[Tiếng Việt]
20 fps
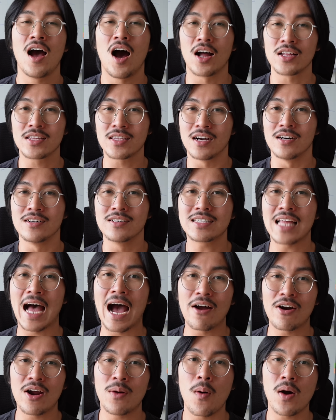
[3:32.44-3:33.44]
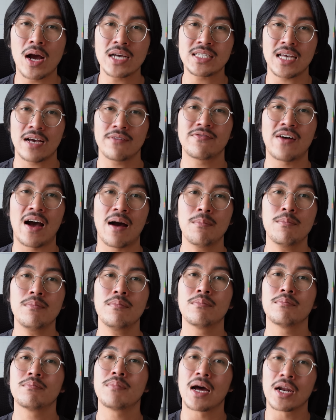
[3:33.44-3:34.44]
họ tự tạo ra một cái sản phẩm
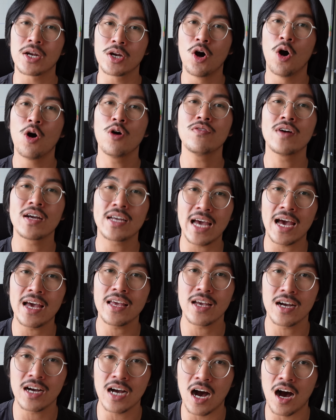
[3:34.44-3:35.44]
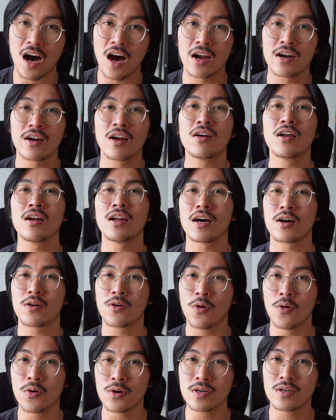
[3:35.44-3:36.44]
mà đối với cá nhân họ nó rất là
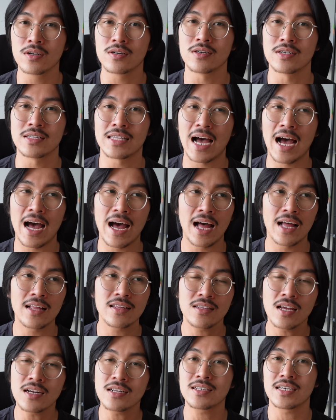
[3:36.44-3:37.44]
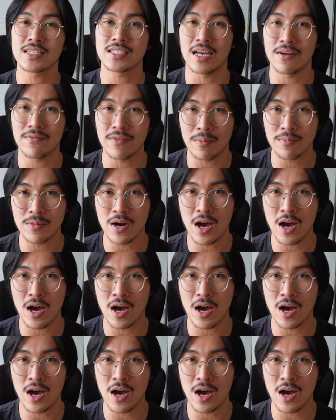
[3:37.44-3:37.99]
cool, người ta thích cái sản phẩm